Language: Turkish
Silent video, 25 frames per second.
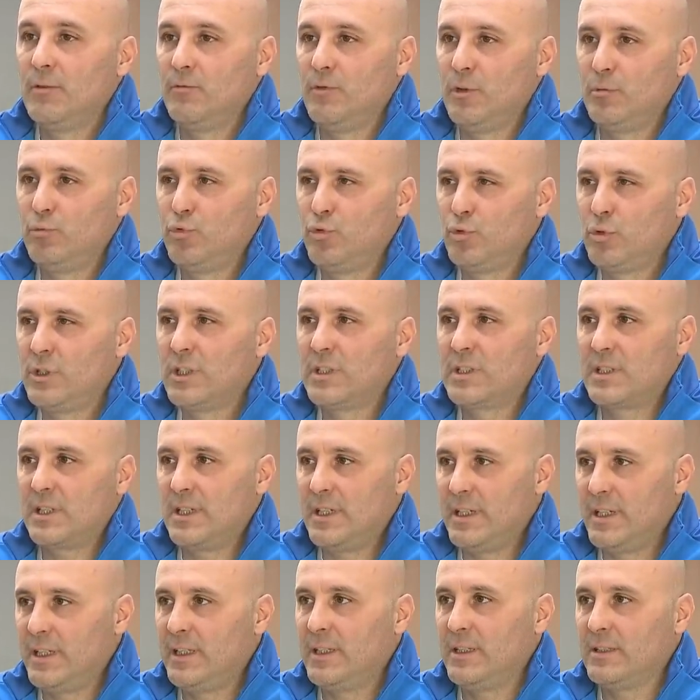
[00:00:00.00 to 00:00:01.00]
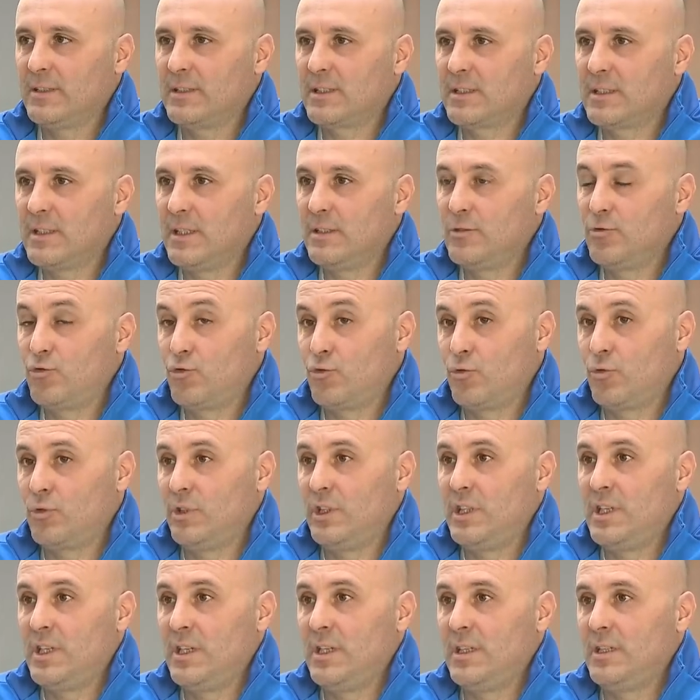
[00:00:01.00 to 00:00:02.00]
ve bunu da sahaya yansıtan çok
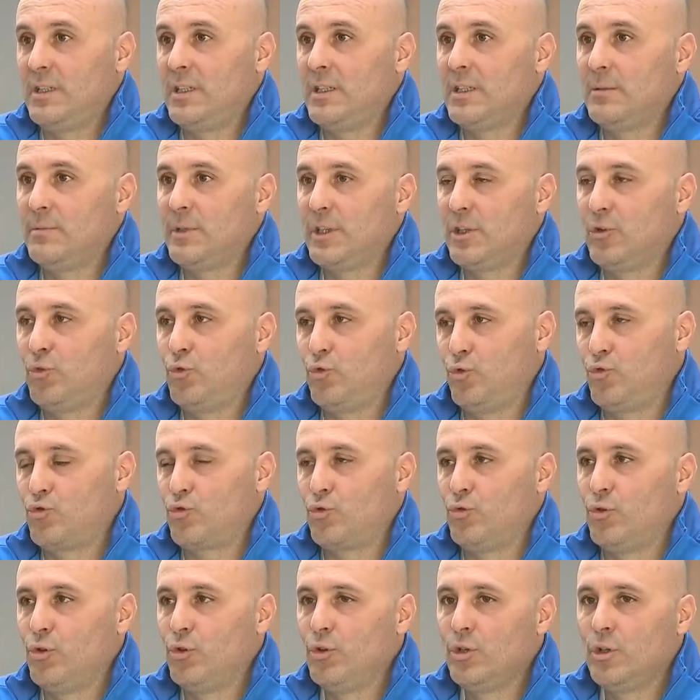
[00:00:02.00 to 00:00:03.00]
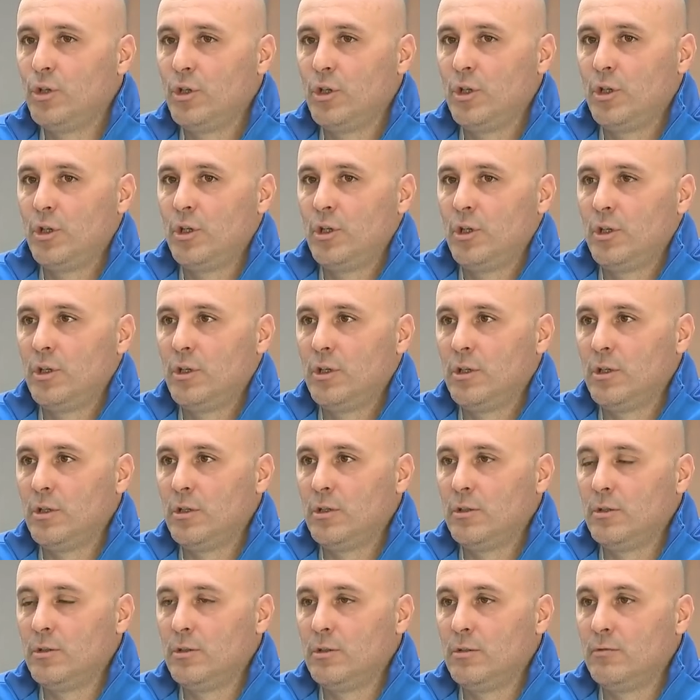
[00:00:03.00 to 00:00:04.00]
diri, dinamik, güçlü
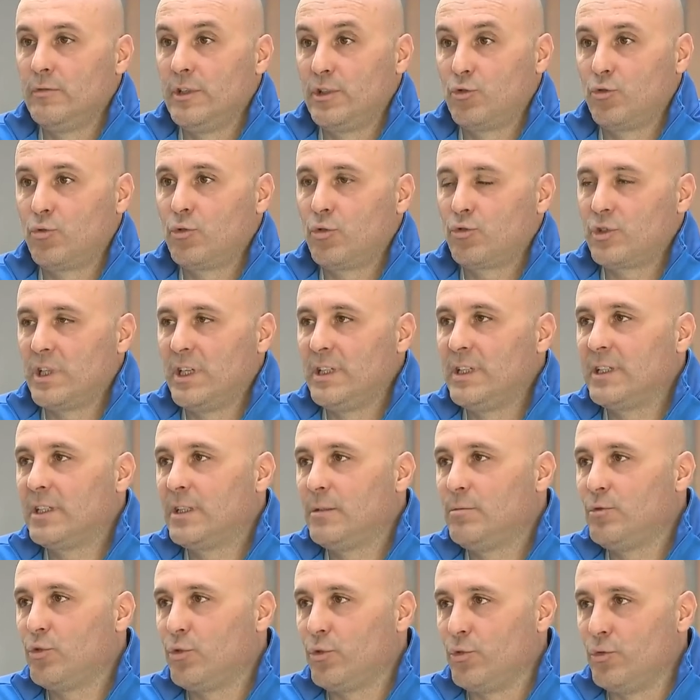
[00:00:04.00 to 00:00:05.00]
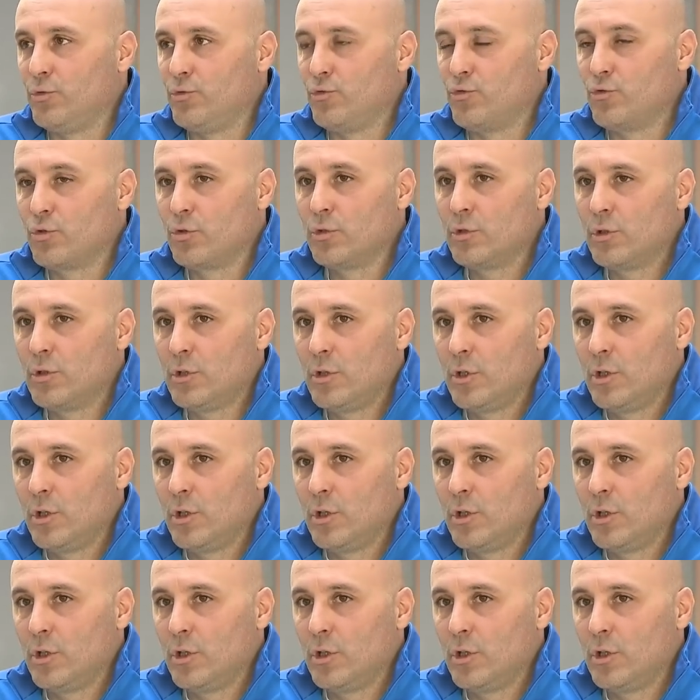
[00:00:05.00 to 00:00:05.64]
ve çok özellikli bir oyuncu.